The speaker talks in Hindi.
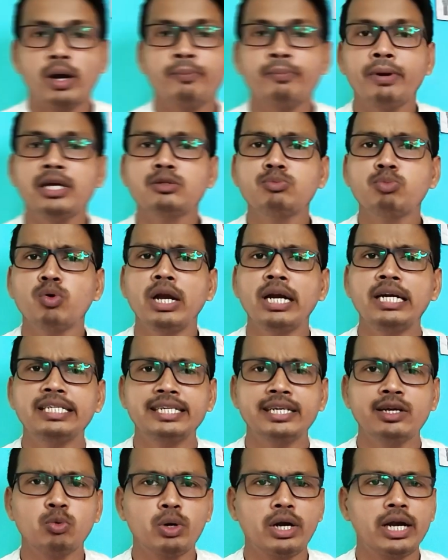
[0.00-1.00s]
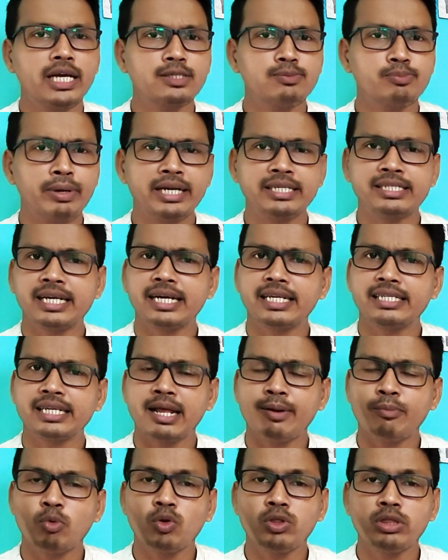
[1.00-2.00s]
वन प्लस बुलेट जी वर्ल्डलेस बेस
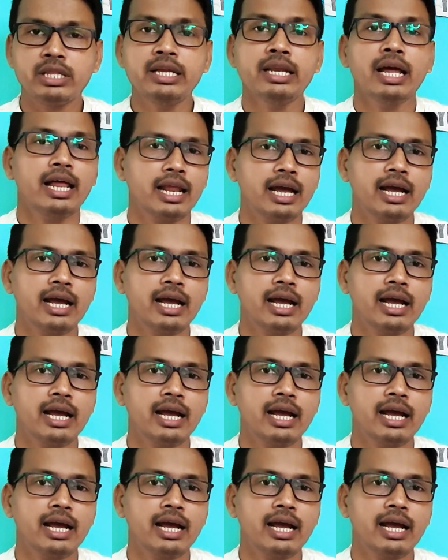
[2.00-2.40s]
एडिशन आपको तीन